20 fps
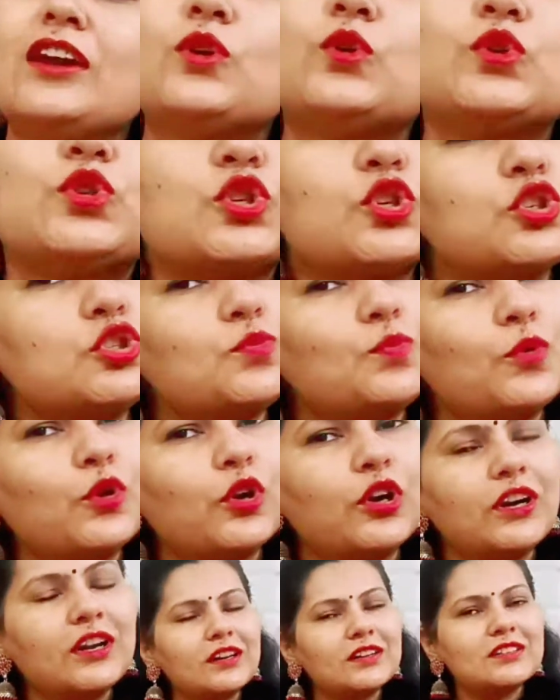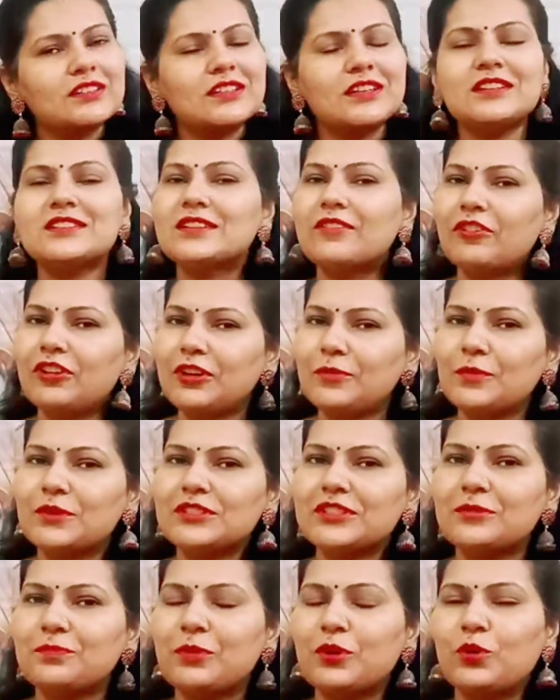हैं कुछ कुछ प्रोडक्ट्स ही सेवेंटी
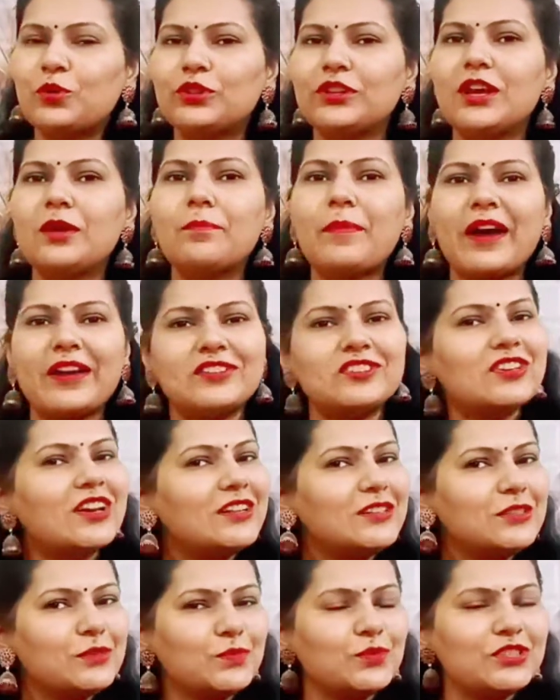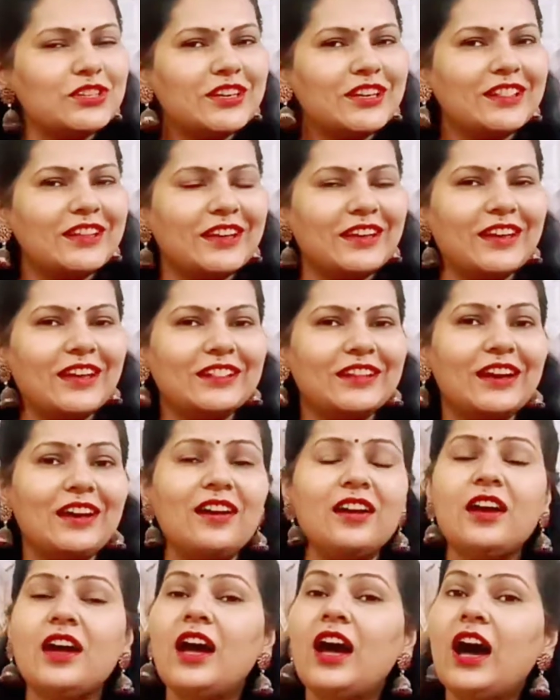परसेंट पे होते हैं बाई चांस मुझे ये दिख गया था